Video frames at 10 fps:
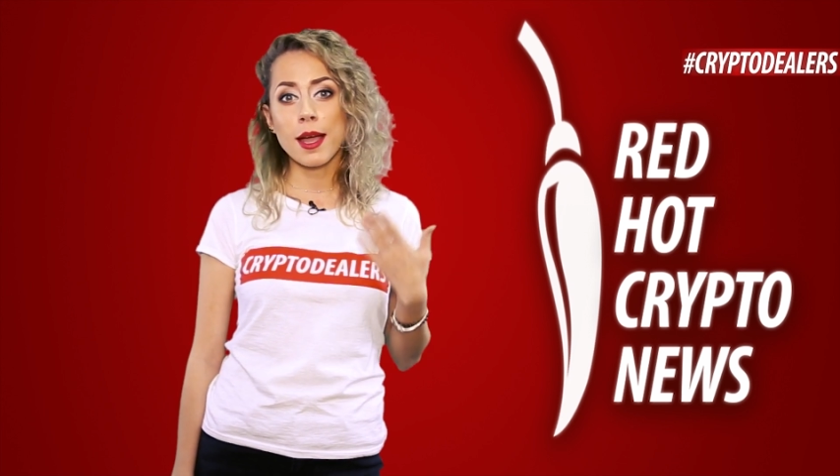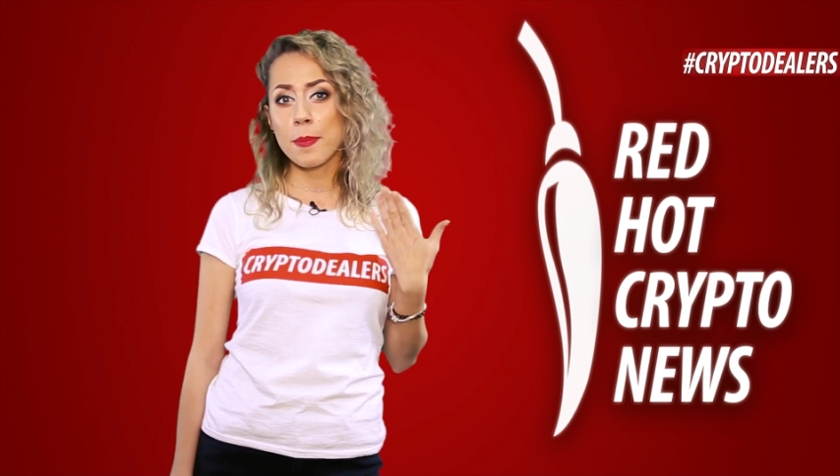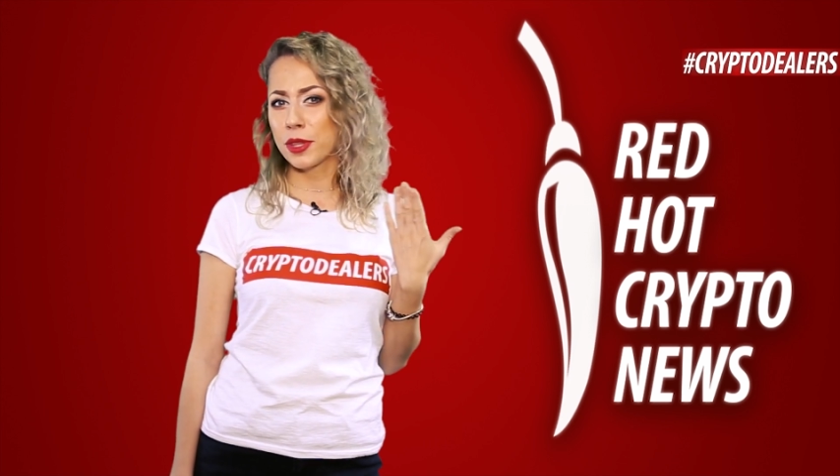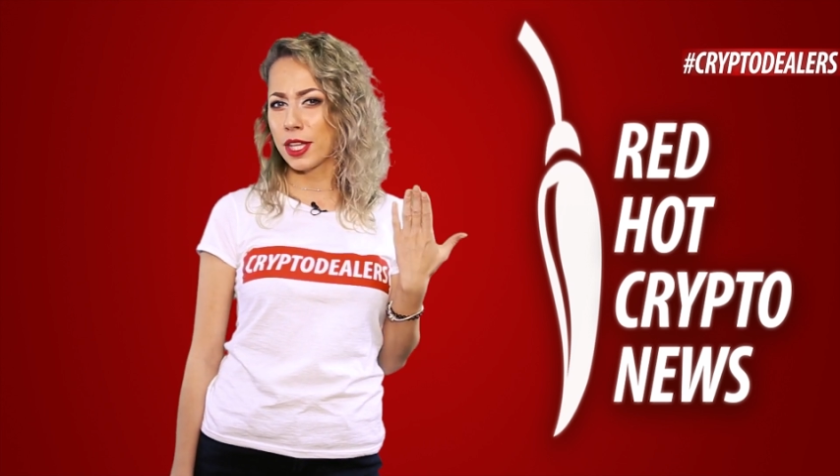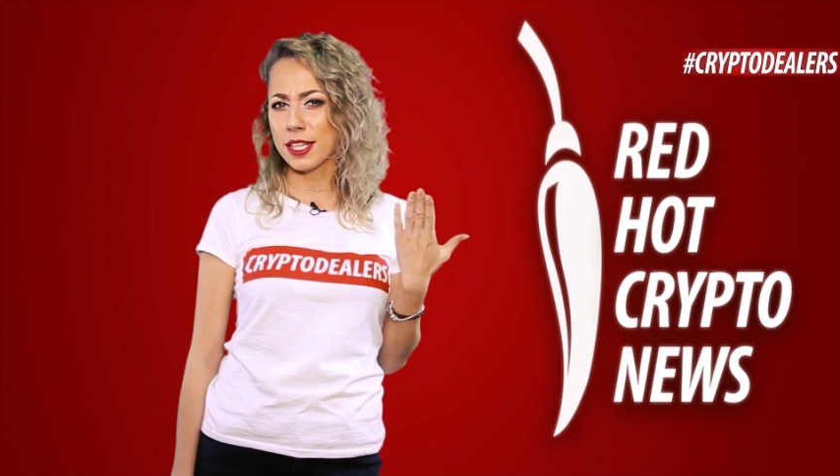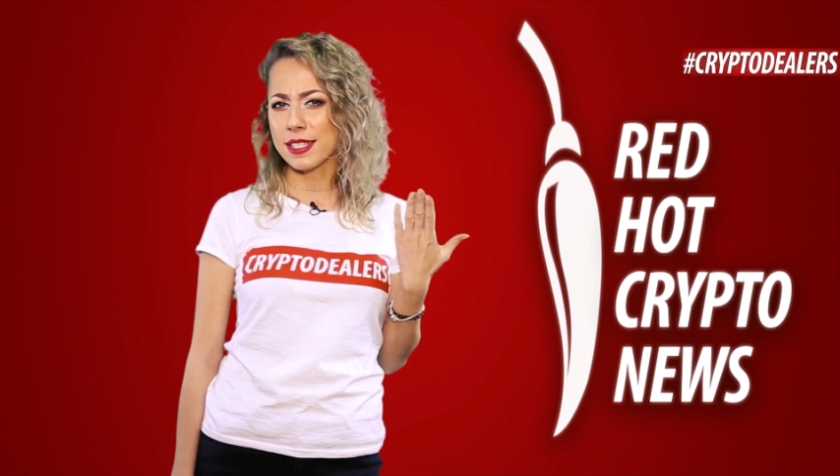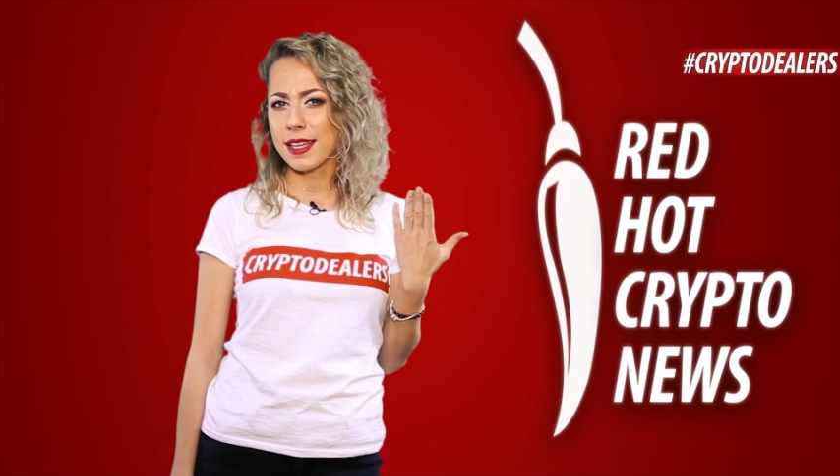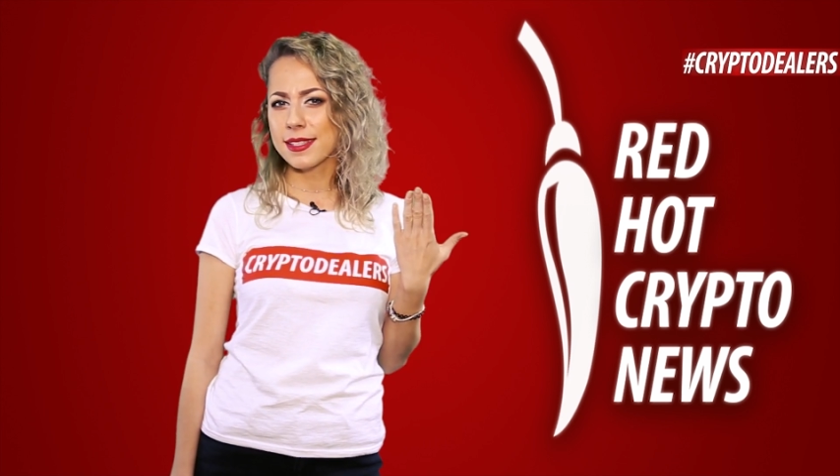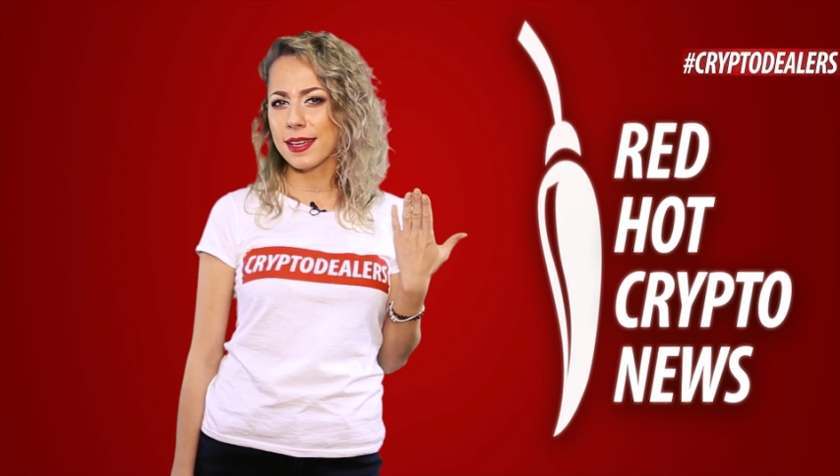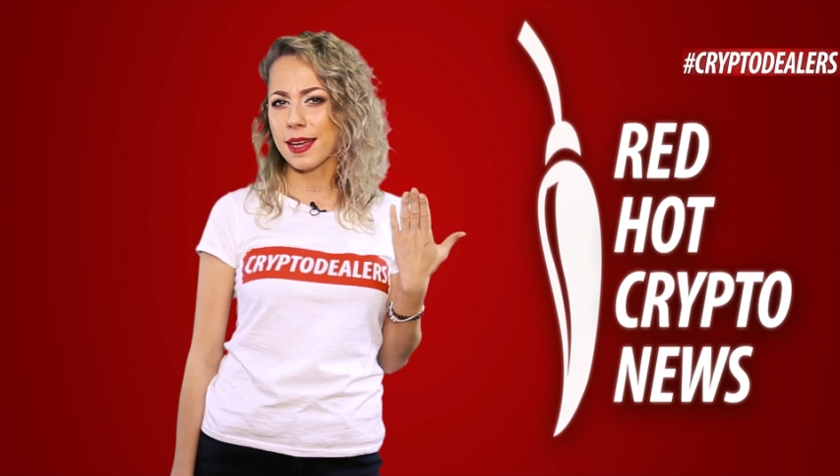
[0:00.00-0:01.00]

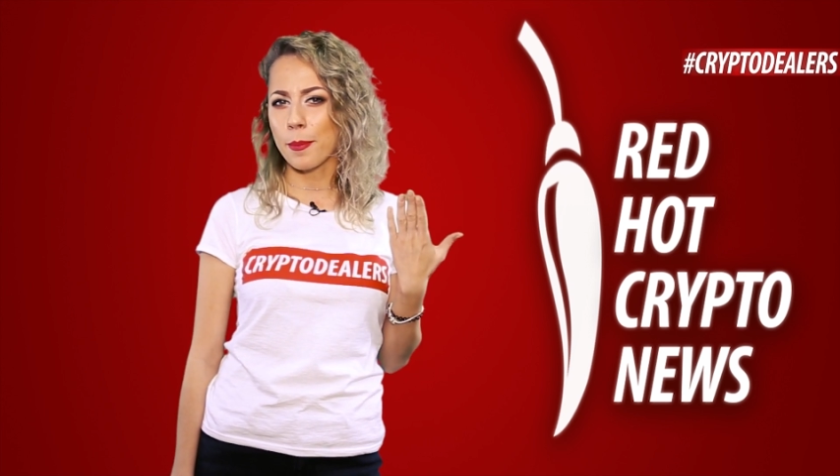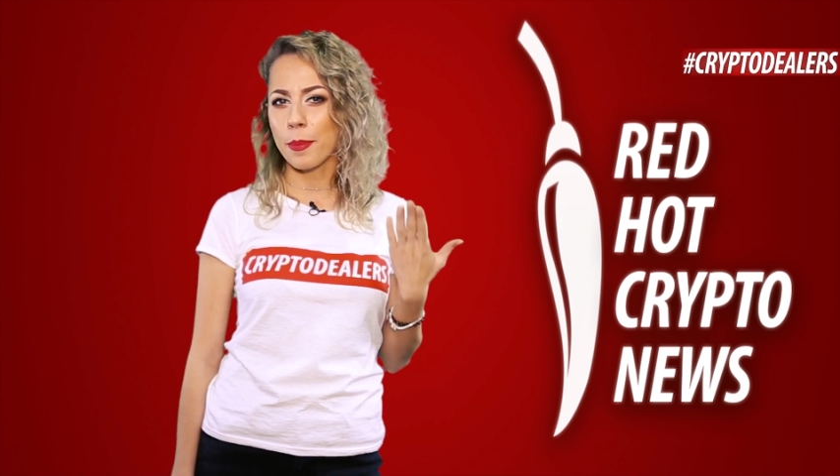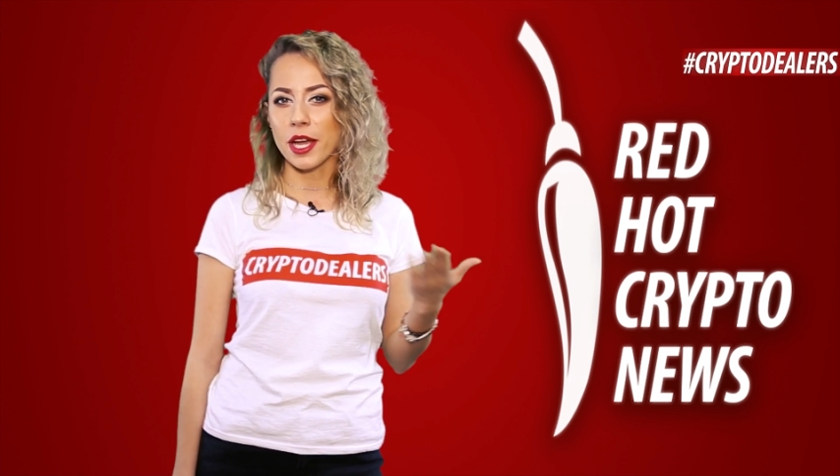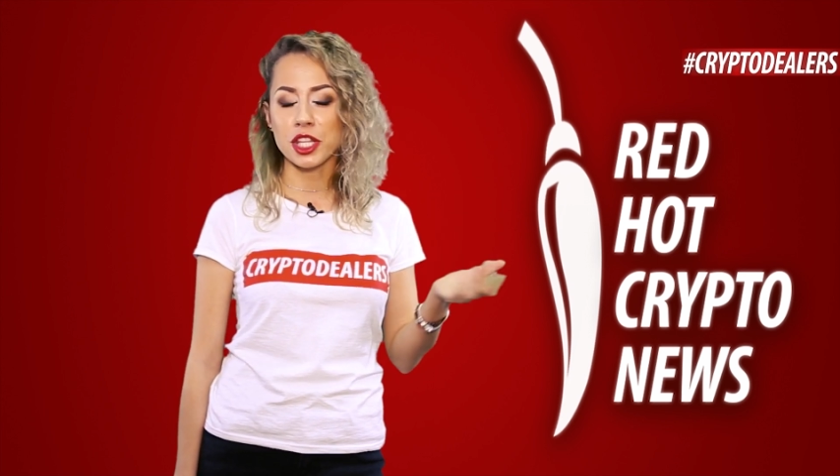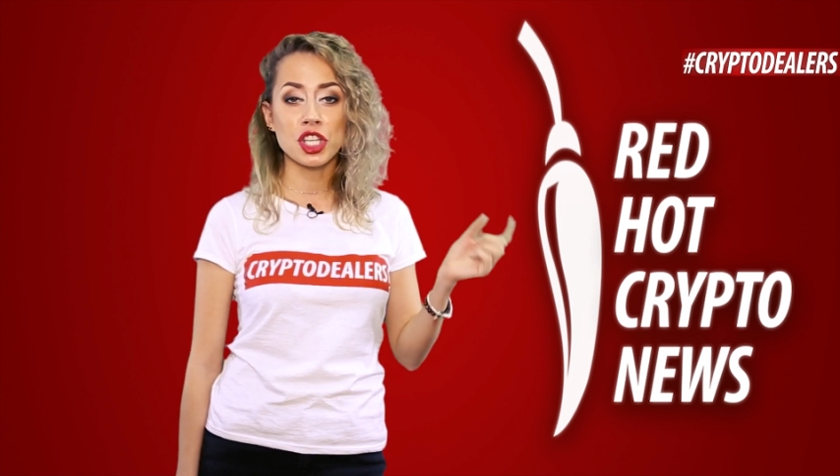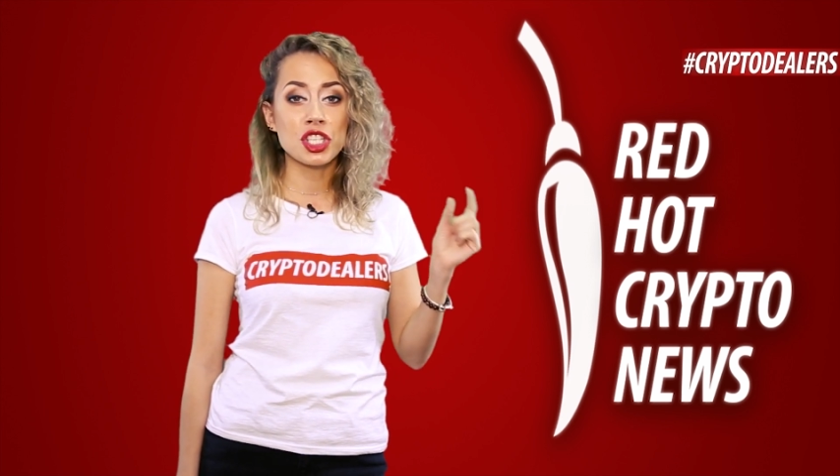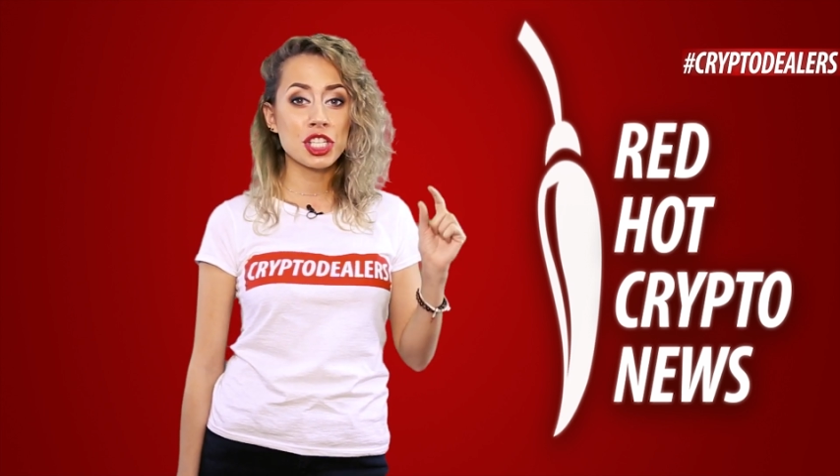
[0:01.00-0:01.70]
Капитализация компании –